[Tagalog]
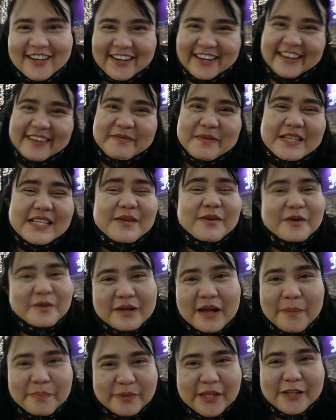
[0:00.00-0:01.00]
Char, basta
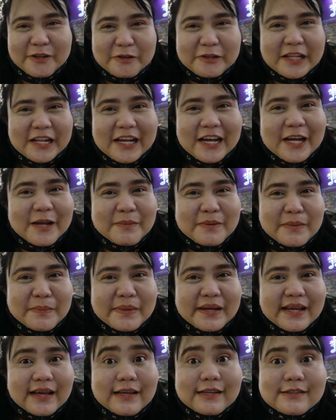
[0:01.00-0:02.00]
update ko na lang kayo
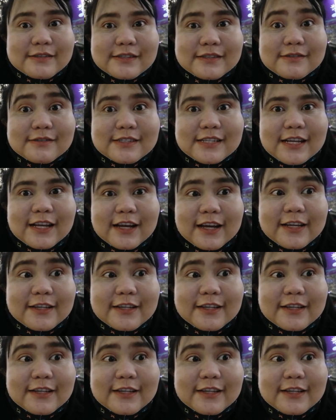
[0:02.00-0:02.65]
mamaya. Diyan